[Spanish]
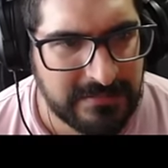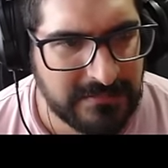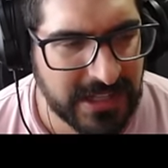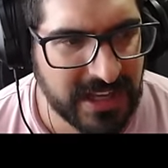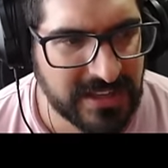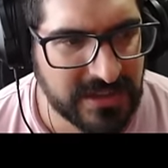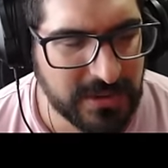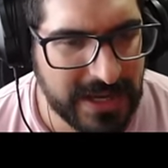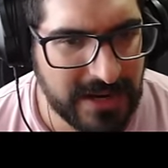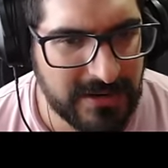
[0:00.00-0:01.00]
Más
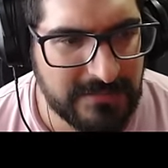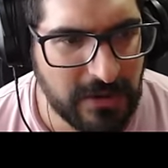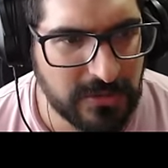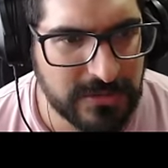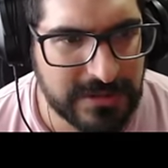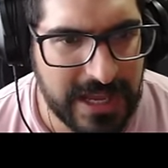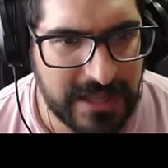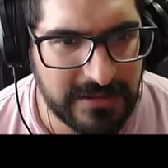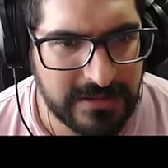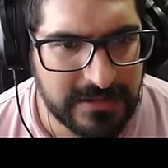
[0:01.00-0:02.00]
chanchuelos, más
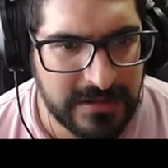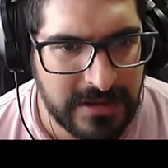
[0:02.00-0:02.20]
gusanos.